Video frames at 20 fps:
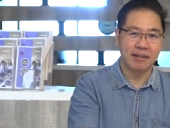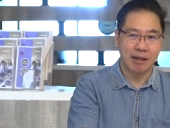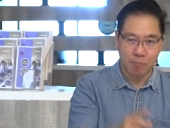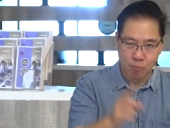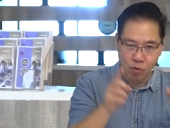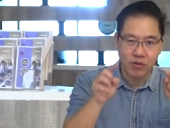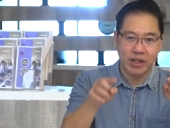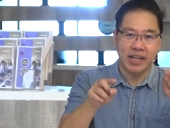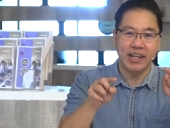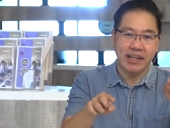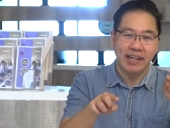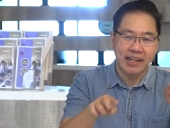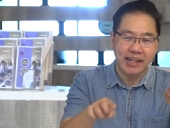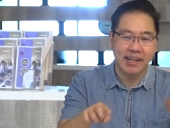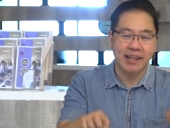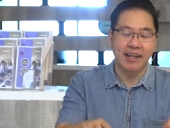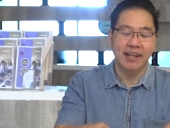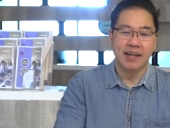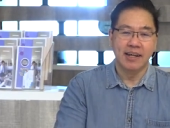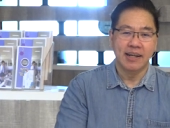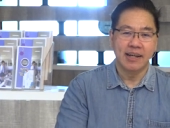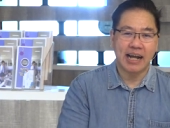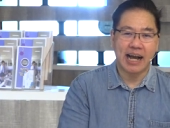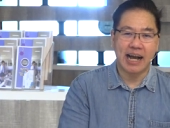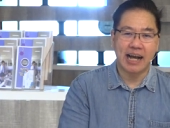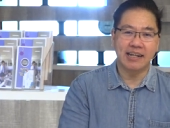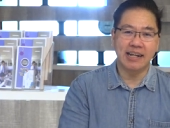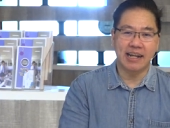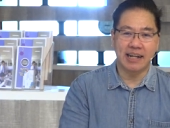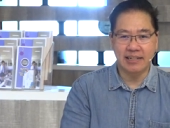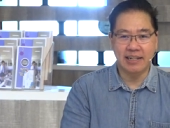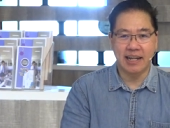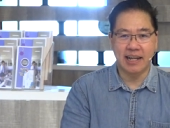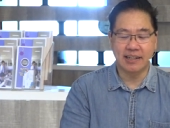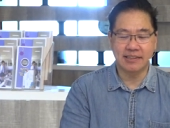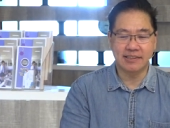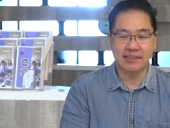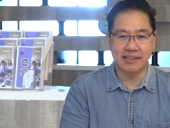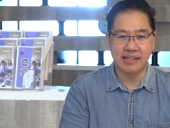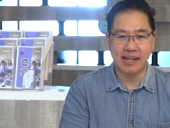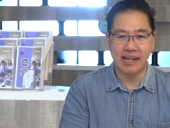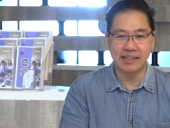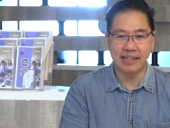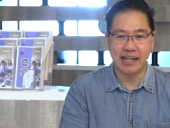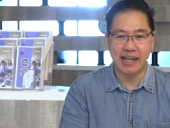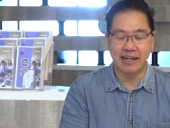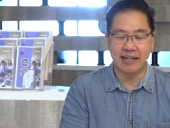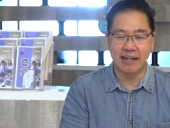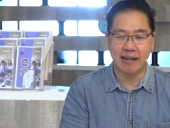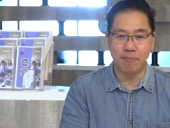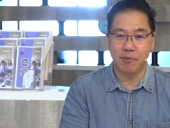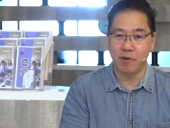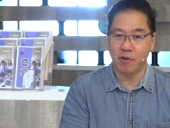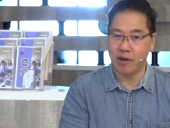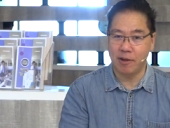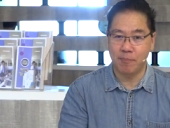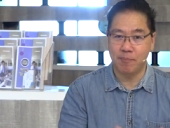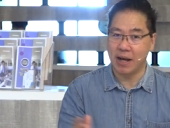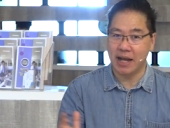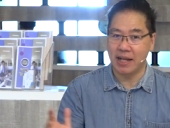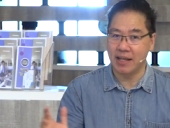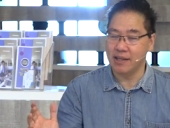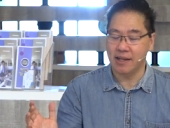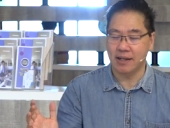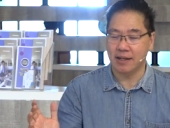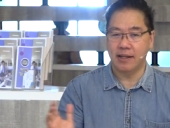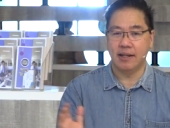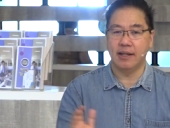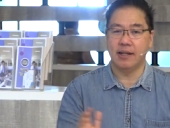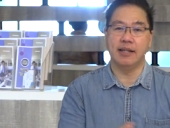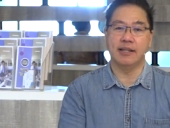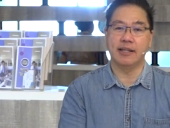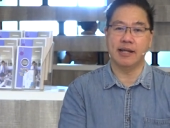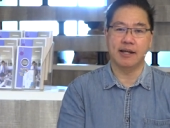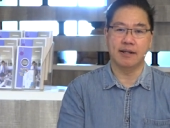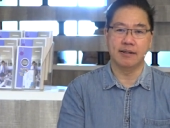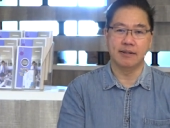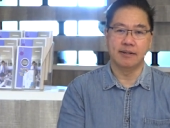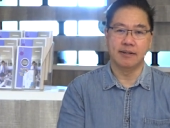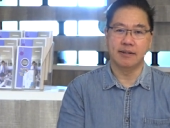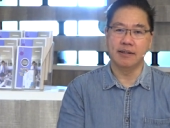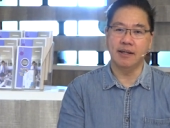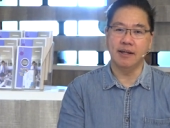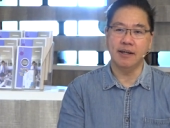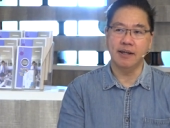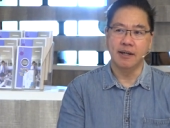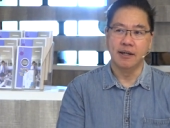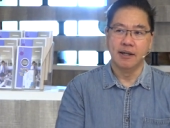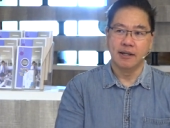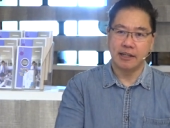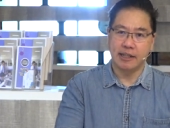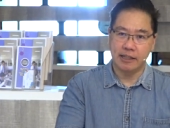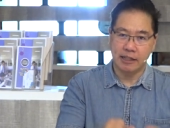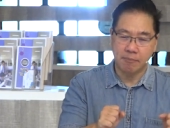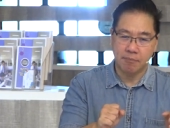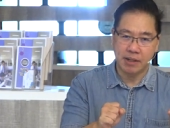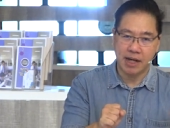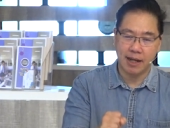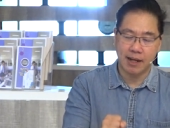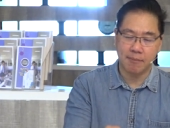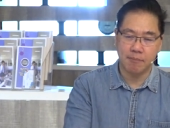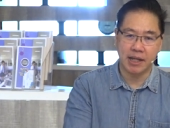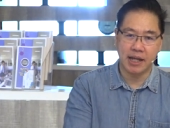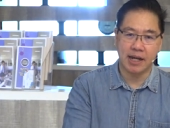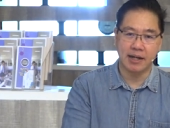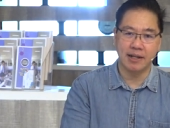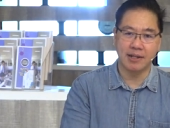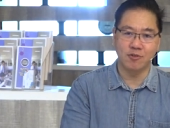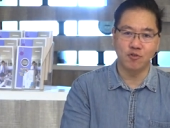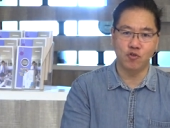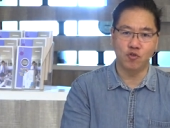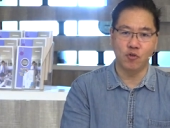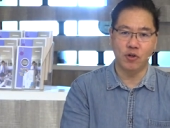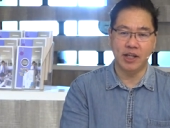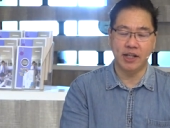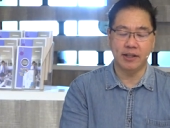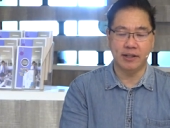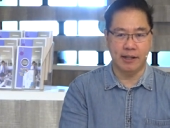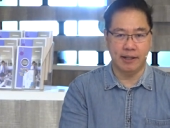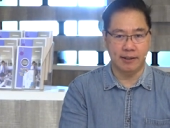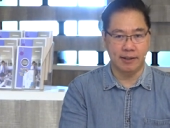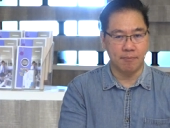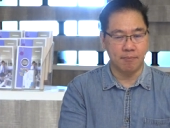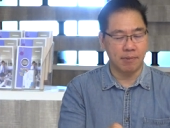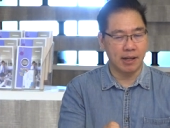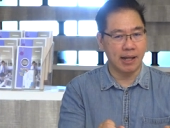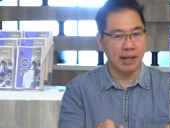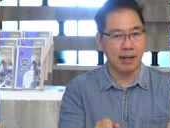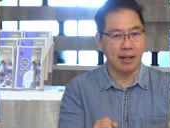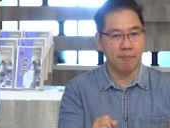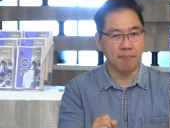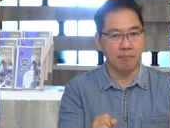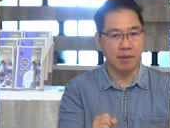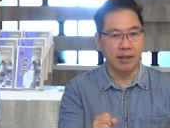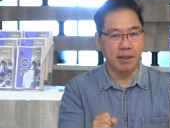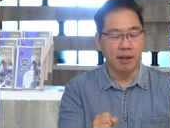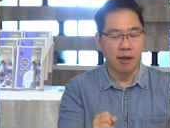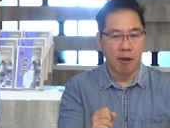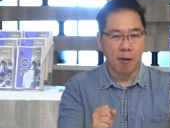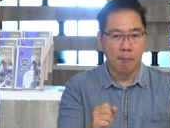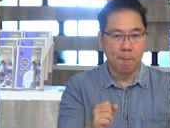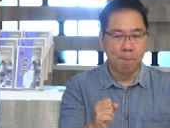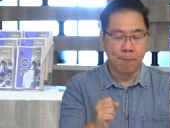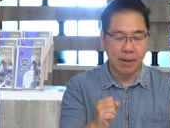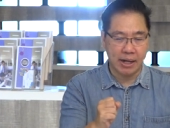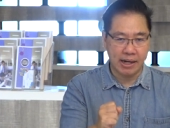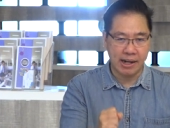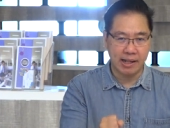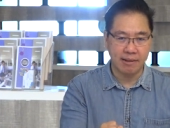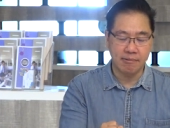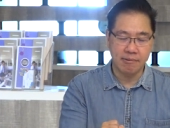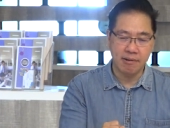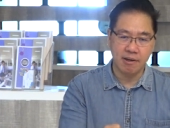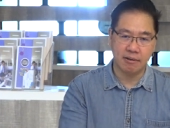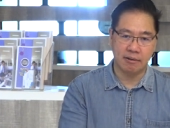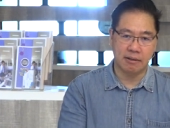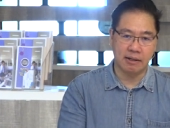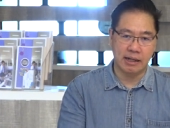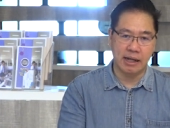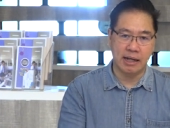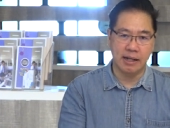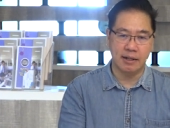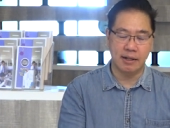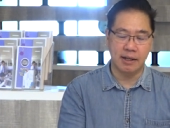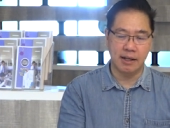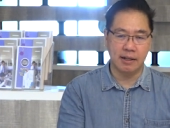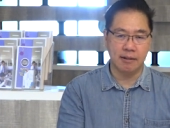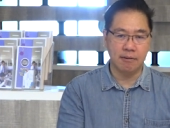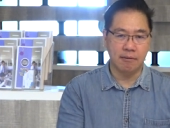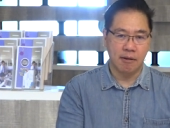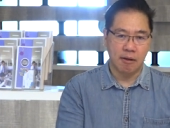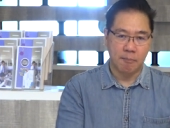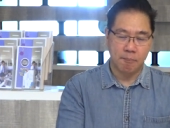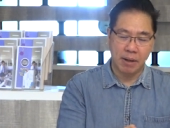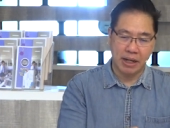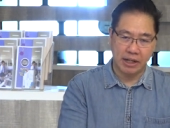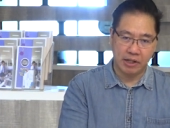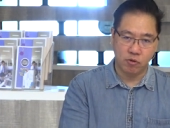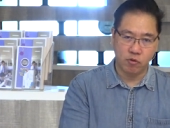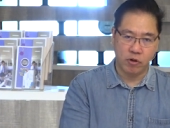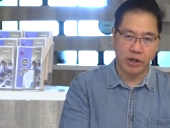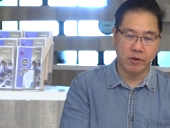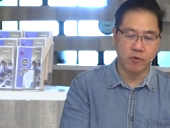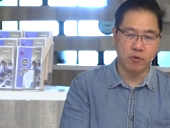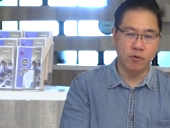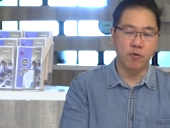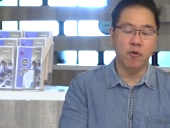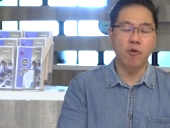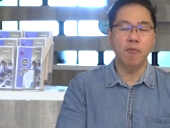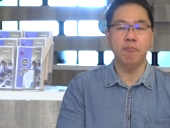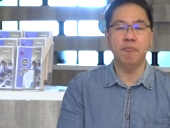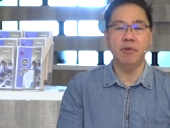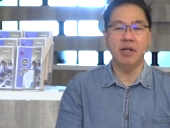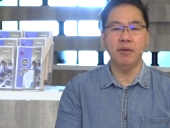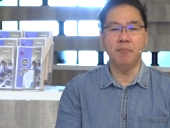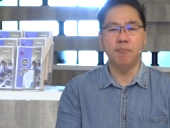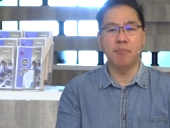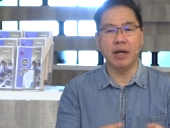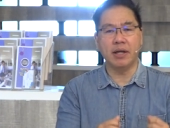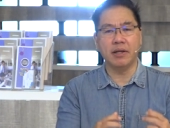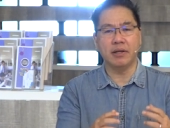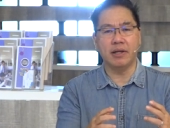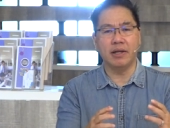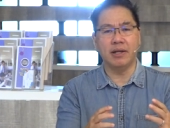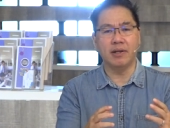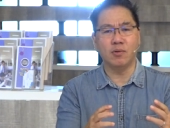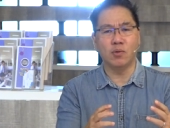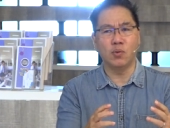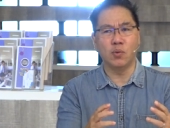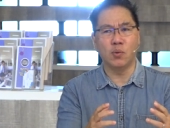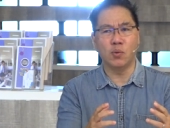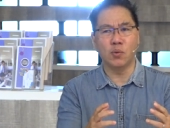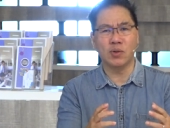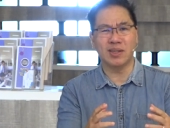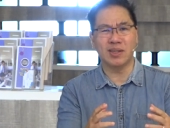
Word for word: Dan mungkin ini keadaan yang sedang dihadapi oleh banyak dari kita ya. Kita mengalami keadaan sulit, kita mengalami beratnya tekanan, baik itu ekonomi, baik itu